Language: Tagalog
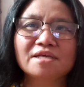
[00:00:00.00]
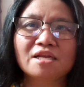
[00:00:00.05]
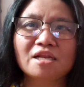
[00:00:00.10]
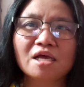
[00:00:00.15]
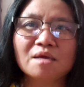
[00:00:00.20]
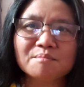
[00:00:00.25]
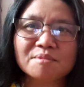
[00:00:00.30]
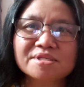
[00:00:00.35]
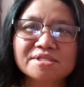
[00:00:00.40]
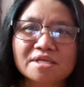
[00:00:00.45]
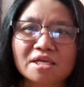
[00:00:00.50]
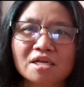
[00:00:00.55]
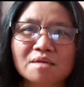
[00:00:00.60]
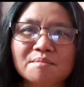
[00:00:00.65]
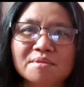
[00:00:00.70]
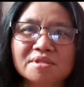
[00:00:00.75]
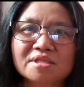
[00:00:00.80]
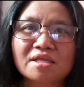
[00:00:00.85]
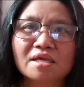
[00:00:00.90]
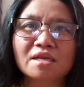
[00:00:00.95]
Salamat,
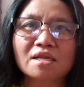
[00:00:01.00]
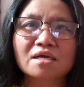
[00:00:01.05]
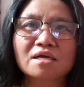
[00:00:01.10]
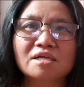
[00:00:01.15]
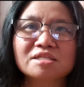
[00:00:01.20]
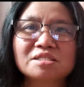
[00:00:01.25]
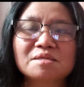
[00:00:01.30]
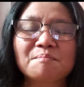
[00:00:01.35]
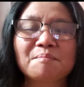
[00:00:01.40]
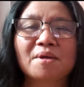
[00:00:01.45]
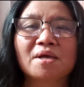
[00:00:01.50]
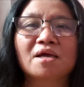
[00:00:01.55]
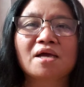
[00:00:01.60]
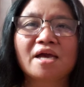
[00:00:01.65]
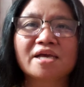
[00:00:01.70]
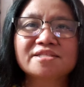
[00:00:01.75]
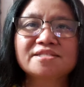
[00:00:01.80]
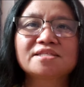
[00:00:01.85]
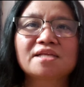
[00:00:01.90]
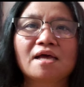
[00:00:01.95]
salamat talaga sa
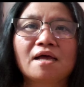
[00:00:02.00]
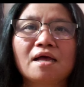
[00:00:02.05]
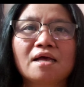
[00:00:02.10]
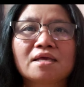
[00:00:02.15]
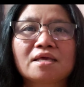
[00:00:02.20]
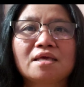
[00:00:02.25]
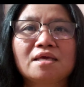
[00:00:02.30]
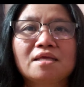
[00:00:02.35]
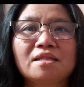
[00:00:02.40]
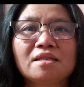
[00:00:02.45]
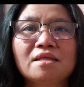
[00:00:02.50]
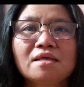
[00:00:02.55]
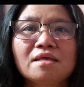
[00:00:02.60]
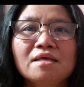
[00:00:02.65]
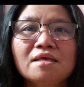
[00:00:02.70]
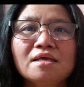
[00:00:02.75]
pag-guide sa akin